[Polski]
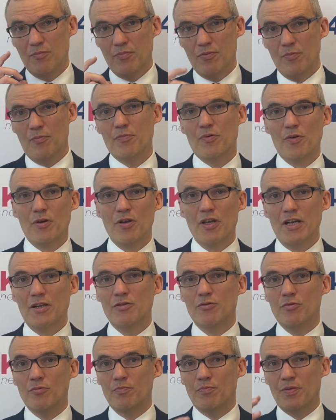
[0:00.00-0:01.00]

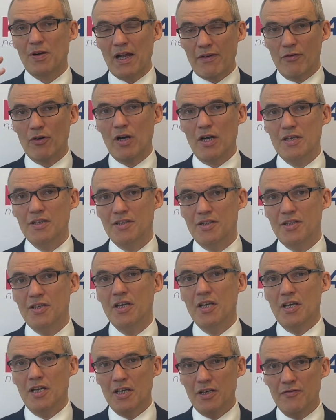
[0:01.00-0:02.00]
projektu Prawo IT
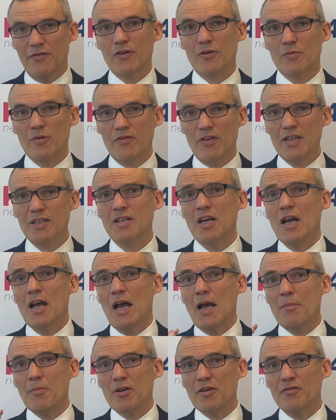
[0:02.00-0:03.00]
informować,
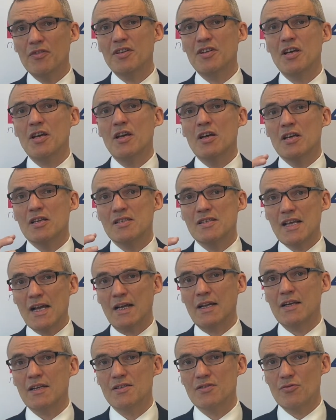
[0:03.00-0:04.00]
a mianowicie
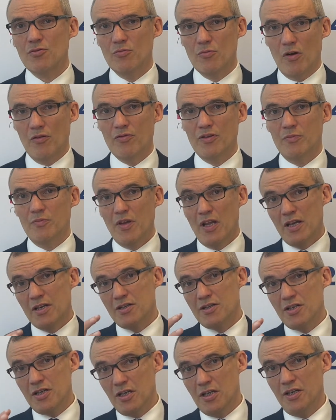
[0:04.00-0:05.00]
zakres umowy.
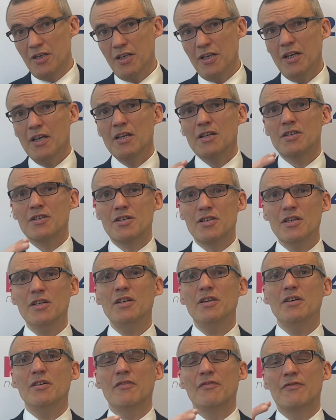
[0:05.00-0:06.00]
Czyli
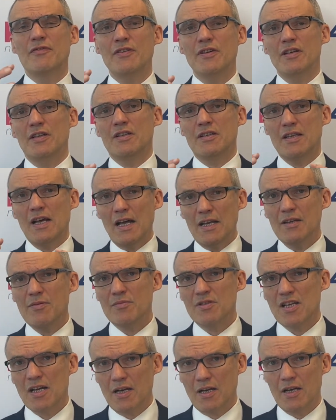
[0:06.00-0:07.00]
czy w
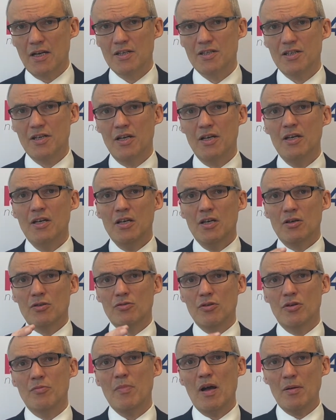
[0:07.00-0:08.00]
danym zakresie,
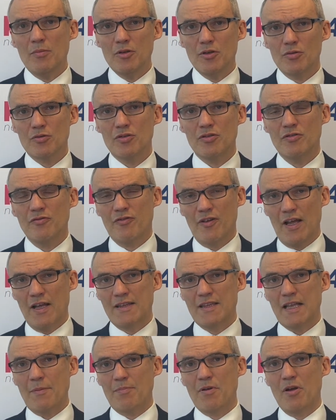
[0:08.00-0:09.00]
który mamy już w
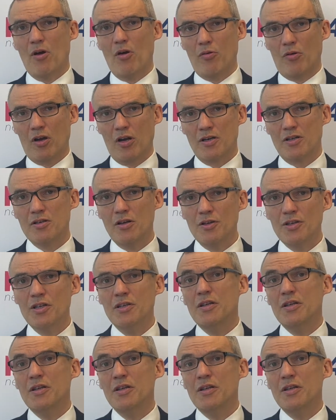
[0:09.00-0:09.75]
etapie określony,